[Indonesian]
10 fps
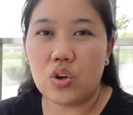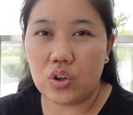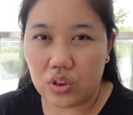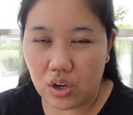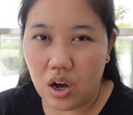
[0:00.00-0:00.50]

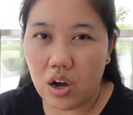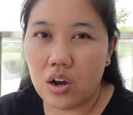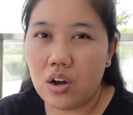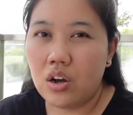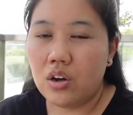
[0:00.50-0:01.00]
contoh
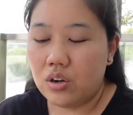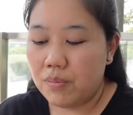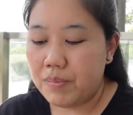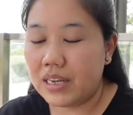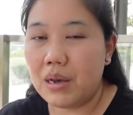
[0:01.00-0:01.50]

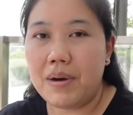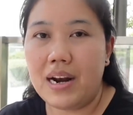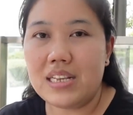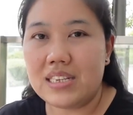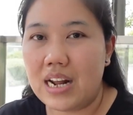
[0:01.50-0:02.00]

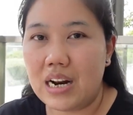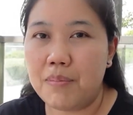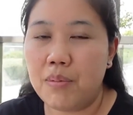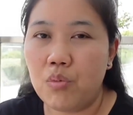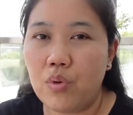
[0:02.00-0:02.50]
bagaimana cara
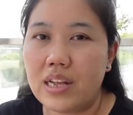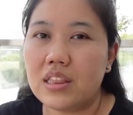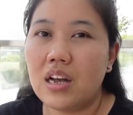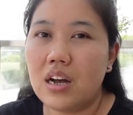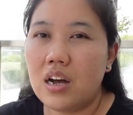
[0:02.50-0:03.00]

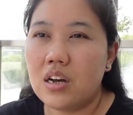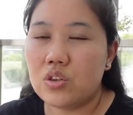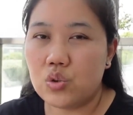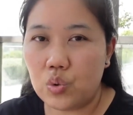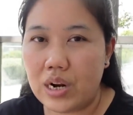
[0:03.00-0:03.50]
membuat
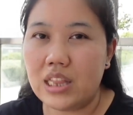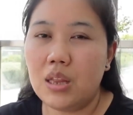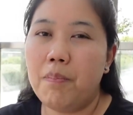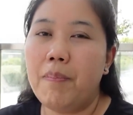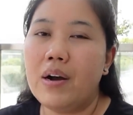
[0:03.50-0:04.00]
surat
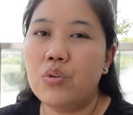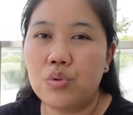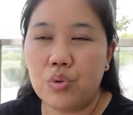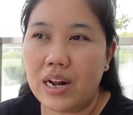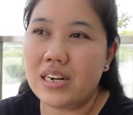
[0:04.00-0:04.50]

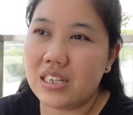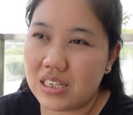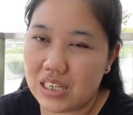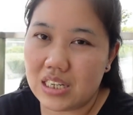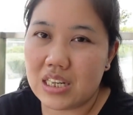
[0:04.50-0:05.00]
pengunduran
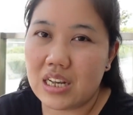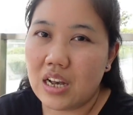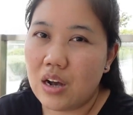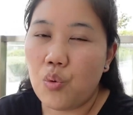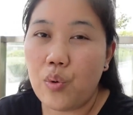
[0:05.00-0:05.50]
diri
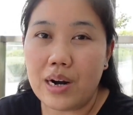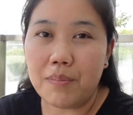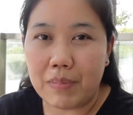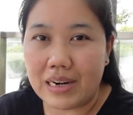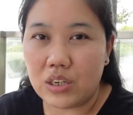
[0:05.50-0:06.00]

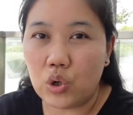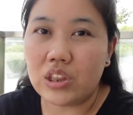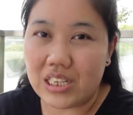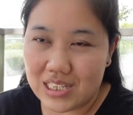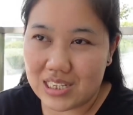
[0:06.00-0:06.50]
one man
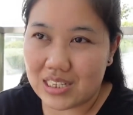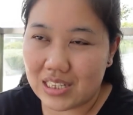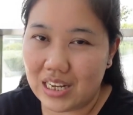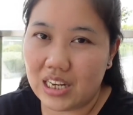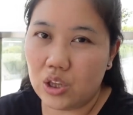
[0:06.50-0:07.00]

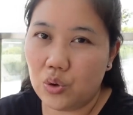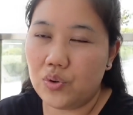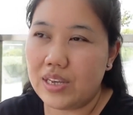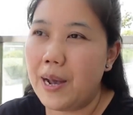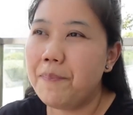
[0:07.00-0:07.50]
notice kayak
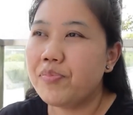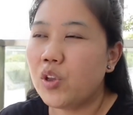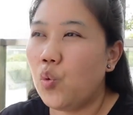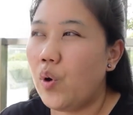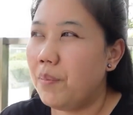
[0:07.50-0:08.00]
gitu ya
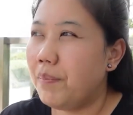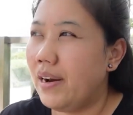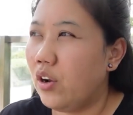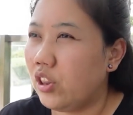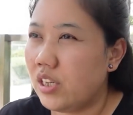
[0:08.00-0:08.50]
one
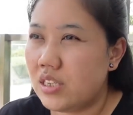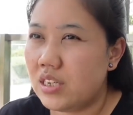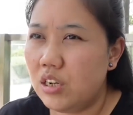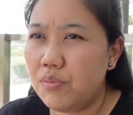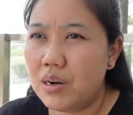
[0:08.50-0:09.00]
man notice
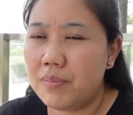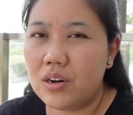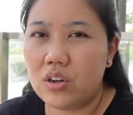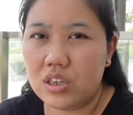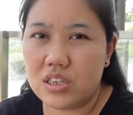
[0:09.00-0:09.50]
jadi one
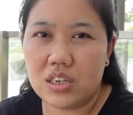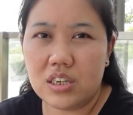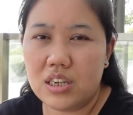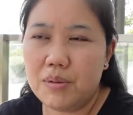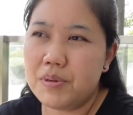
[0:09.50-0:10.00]
man notice
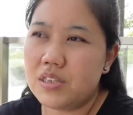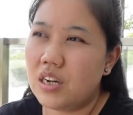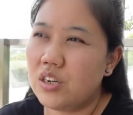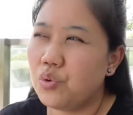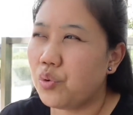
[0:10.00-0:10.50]
ini
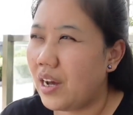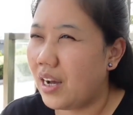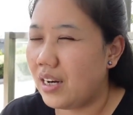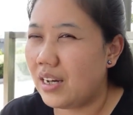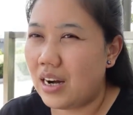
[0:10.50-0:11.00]
bisa
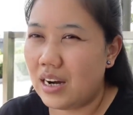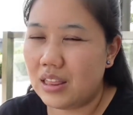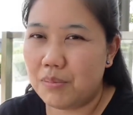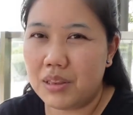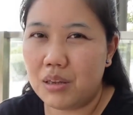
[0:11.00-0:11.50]
digunakan
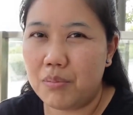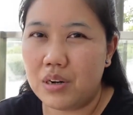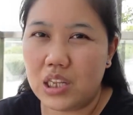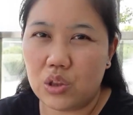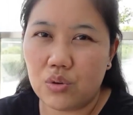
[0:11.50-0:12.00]
karena
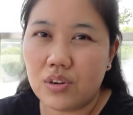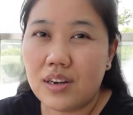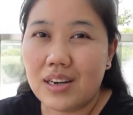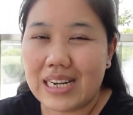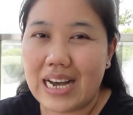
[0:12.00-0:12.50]
teman-teman itu
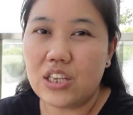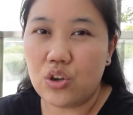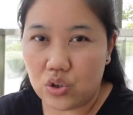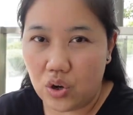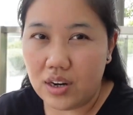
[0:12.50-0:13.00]
nggak
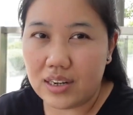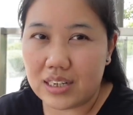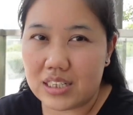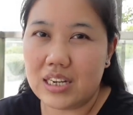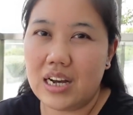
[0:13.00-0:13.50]
cocok
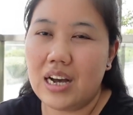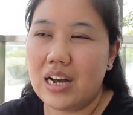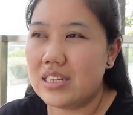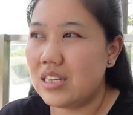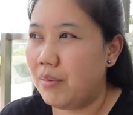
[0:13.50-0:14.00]

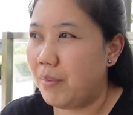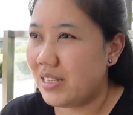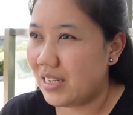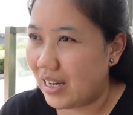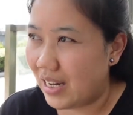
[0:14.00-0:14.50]
kerja sama
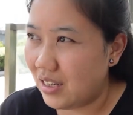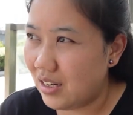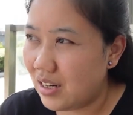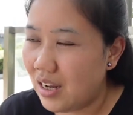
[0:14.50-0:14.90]
majikan